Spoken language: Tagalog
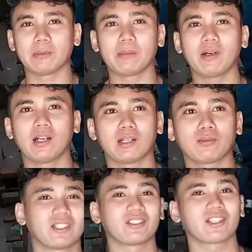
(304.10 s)
iba pang alam
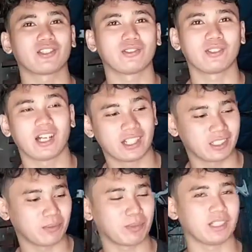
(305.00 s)
niya sa inyo, galing
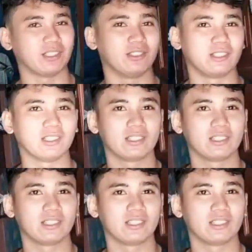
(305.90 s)
din pala din.